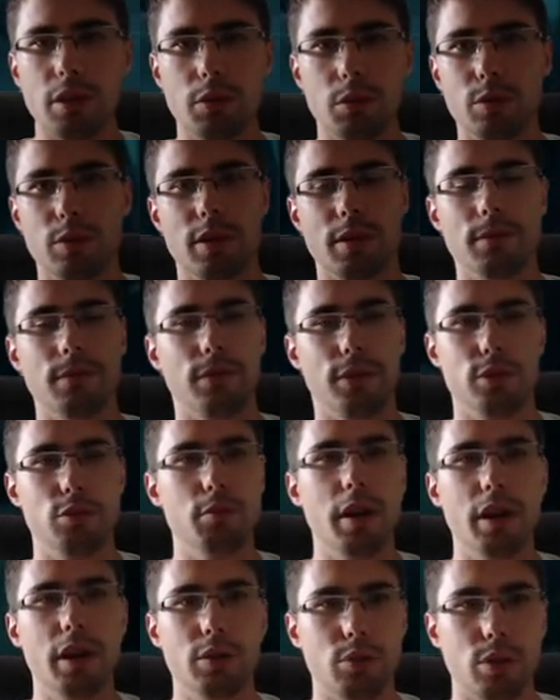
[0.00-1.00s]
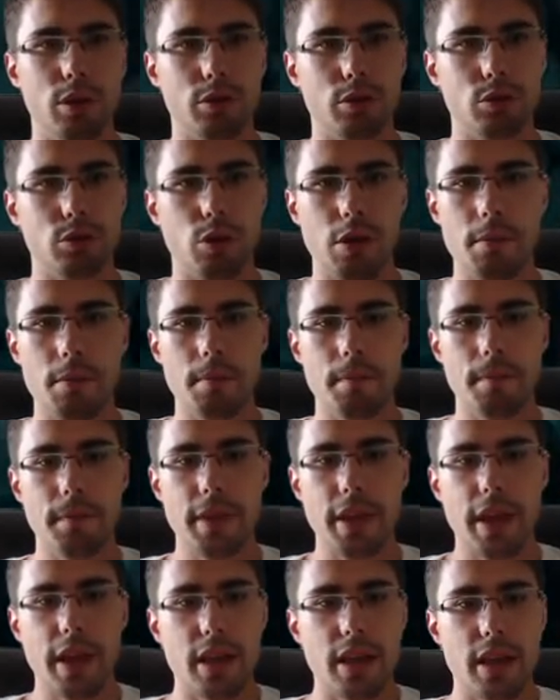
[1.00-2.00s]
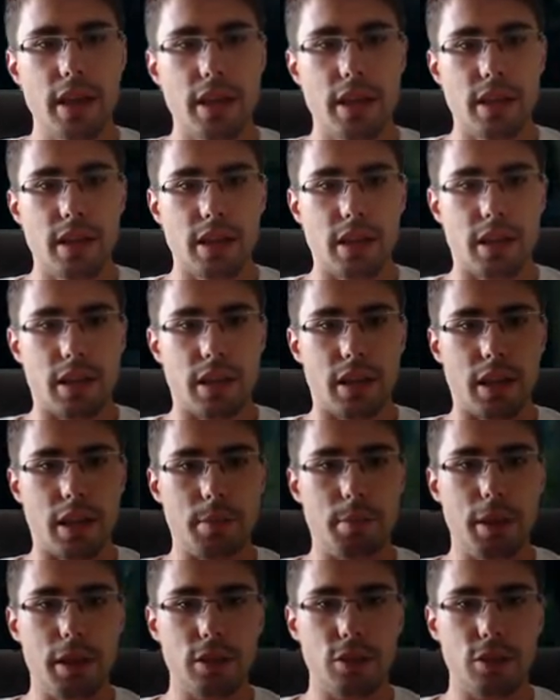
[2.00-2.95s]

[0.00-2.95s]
ou qui me fait du mal ou quoi que ce soit, et eh ben,